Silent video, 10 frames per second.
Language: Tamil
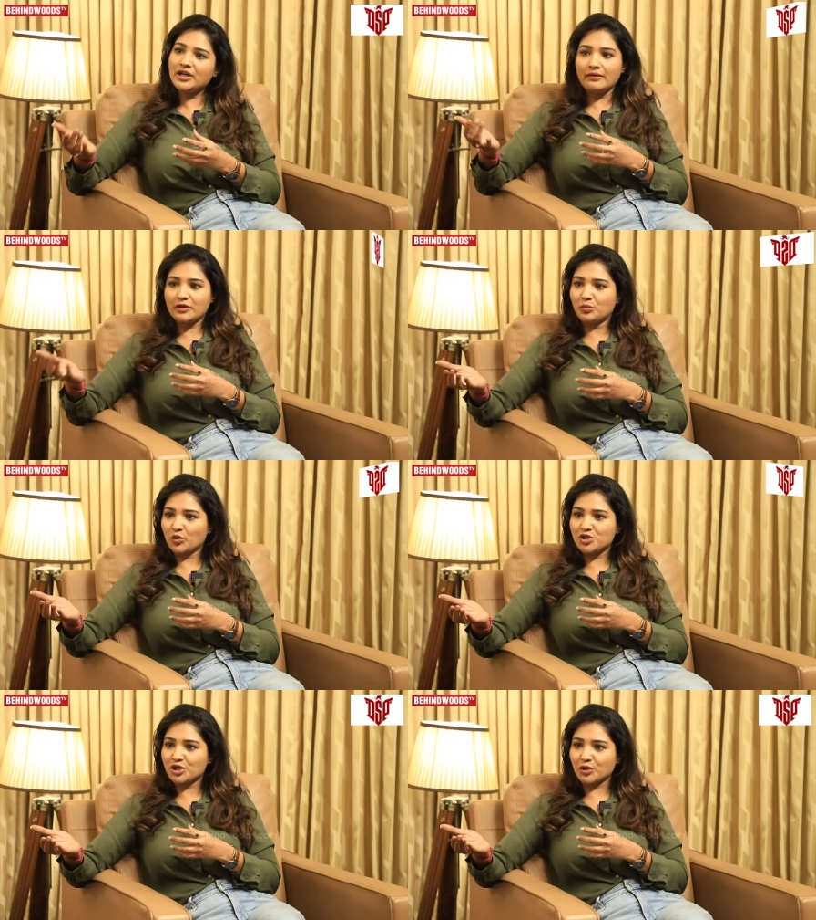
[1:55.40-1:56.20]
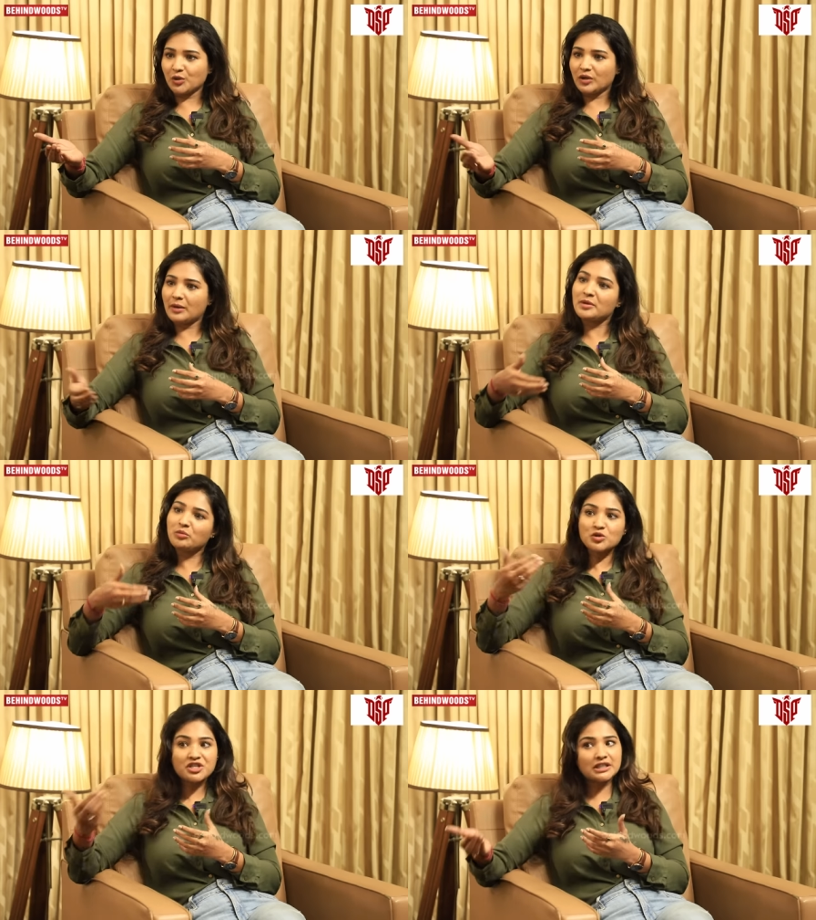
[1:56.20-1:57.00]
ஒன்று அவர் புரிஞ்சுக்கணும்
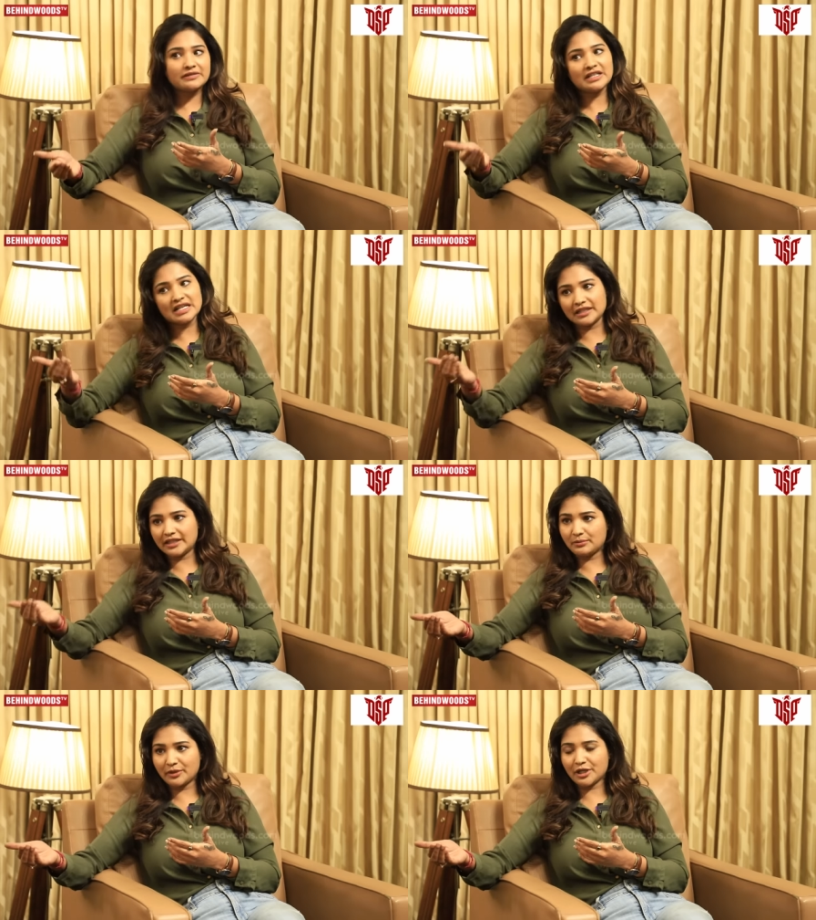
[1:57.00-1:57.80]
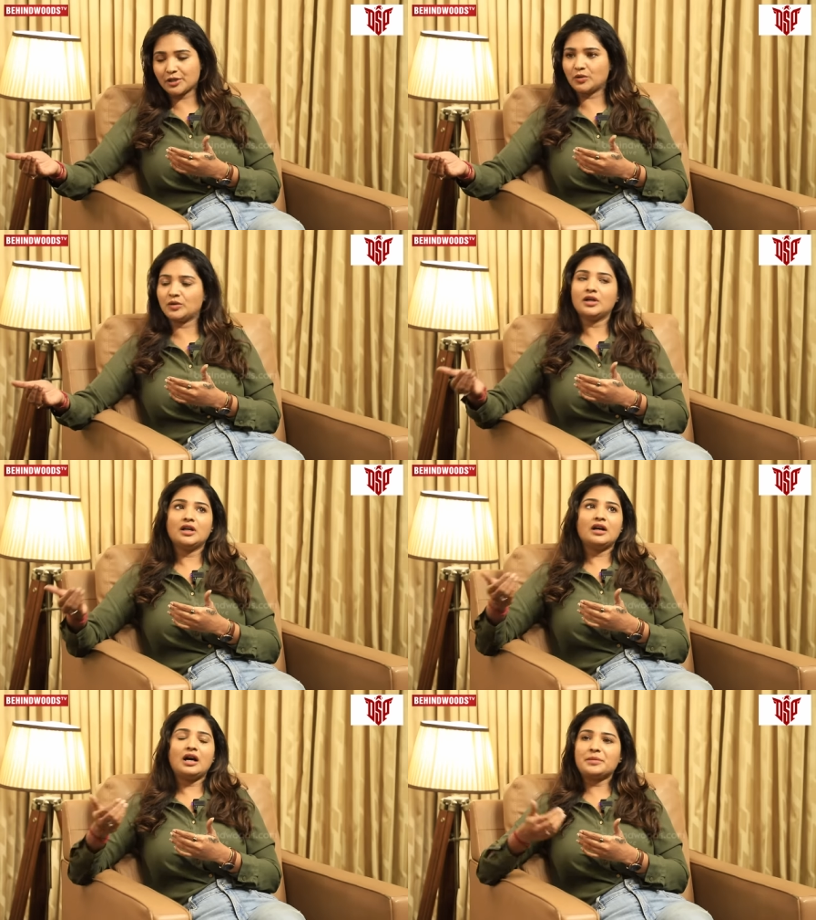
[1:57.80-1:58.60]
அப்படி புரிஞ்சுக்கிட்டவரை நீ கல்யாணம் பண்ணிக்கணும்
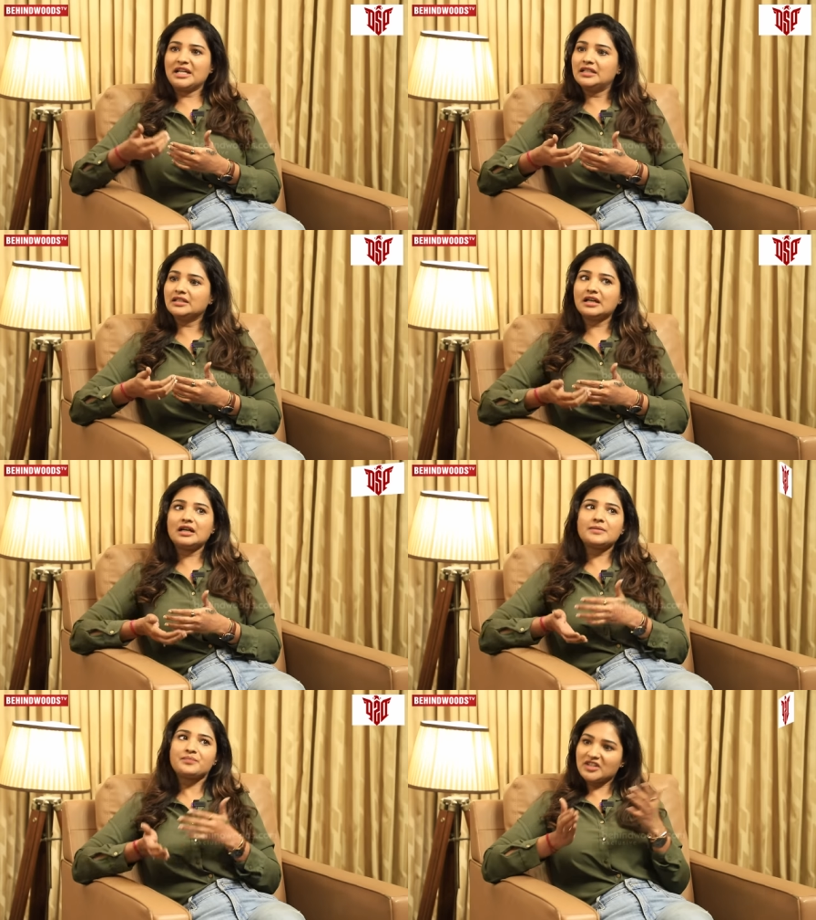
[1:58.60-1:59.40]
அப்படி இல்லைன்னா